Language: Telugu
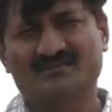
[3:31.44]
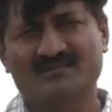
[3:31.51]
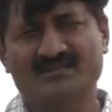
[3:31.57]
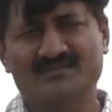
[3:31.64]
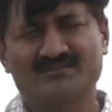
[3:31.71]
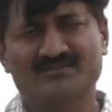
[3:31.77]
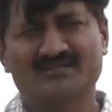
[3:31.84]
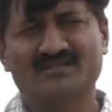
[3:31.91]

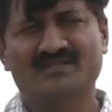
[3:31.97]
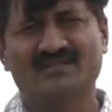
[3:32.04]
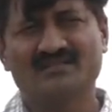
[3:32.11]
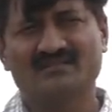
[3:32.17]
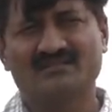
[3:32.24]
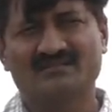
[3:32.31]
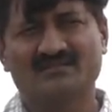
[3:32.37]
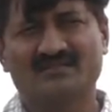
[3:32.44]
రైతులని
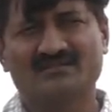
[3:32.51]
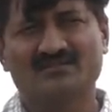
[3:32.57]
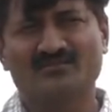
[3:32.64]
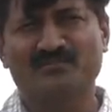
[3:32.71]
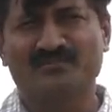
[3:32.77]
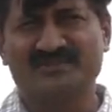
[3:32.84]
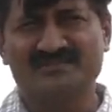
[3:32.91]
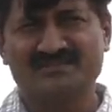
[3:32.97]

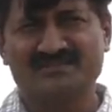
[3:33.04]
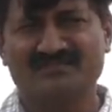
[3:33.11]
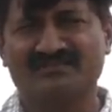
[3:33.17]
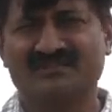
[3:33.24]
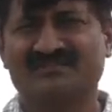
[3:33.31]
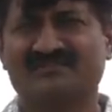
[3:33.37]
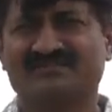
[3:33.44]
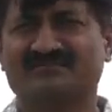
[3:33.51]
ఒప్పించడం
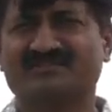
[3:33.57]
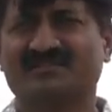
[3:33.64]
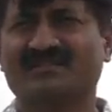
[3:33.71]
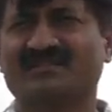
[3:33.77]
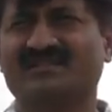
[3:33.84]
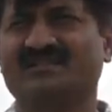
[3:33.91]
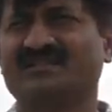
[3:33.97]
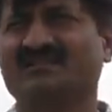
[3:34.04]
కష్టం
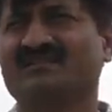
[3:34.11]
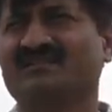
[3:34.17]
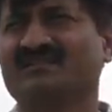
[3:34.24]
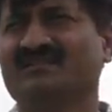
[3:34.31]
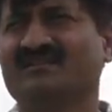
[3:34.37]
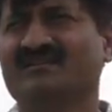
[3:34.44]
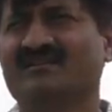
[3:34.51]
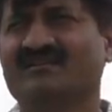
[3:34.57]
కానీ
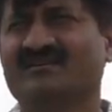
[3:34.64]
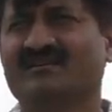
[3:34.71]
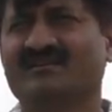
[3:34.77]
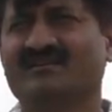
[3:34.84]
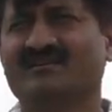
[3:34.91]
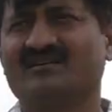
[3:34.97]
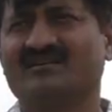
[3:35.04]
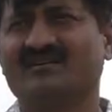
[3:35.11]

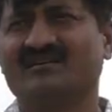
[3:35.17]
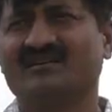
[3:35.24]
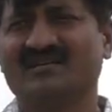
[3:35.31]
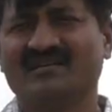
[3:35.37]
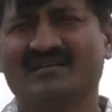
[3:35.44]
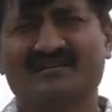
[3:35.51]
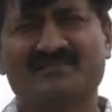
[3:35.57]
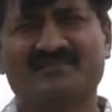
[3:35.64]

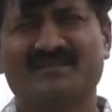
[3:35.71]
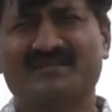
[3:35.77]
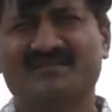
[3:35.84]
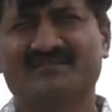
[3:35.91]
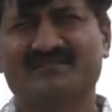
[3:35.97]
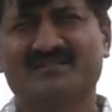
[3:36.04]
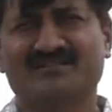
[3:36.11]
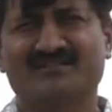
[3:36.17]
ఏక పంట
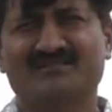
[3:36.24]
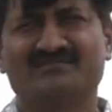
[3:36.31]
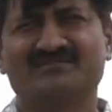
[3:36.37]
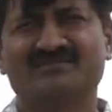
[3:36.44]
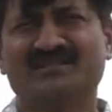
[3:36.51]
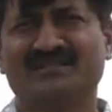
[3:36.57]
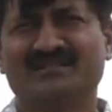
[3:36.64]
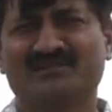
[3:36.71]
విధానం
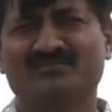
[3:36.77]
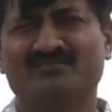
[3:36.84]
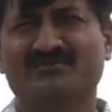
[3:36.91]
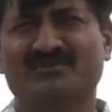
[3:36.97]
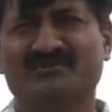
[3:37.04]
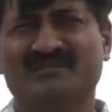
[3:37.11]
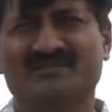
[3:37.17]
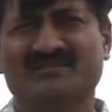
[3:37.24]
దీనికి
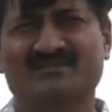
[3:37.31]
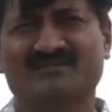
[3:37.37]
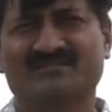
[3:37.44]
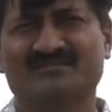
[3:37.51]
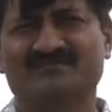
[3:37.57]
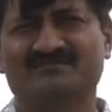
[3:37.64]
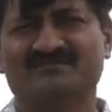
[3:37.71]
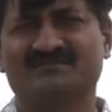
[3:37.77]
ముఖ్యమైన
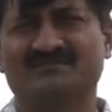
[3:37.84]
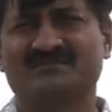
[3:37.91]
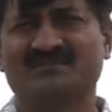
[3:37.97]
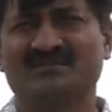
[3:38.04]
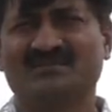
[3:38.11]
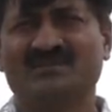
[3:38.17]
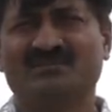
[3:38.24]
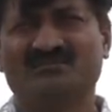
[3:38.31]
కారణము
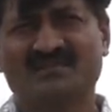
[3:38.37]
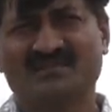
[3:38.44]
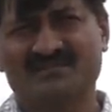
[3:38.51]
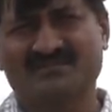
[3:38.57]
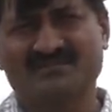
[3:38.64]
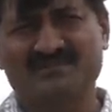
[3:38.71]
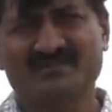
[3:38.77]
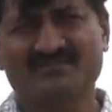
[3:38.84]
మరి
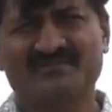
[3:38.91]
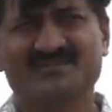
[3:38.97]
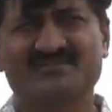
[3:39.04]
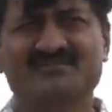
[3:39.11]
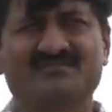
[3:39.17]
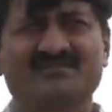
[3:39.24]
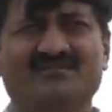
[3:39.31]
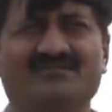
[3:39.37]
తప్పని
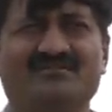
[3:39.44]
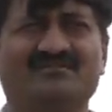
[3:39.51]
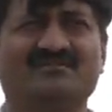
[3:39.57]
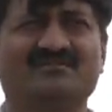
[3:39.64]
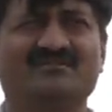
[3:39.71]
పరిస్థితుల్లో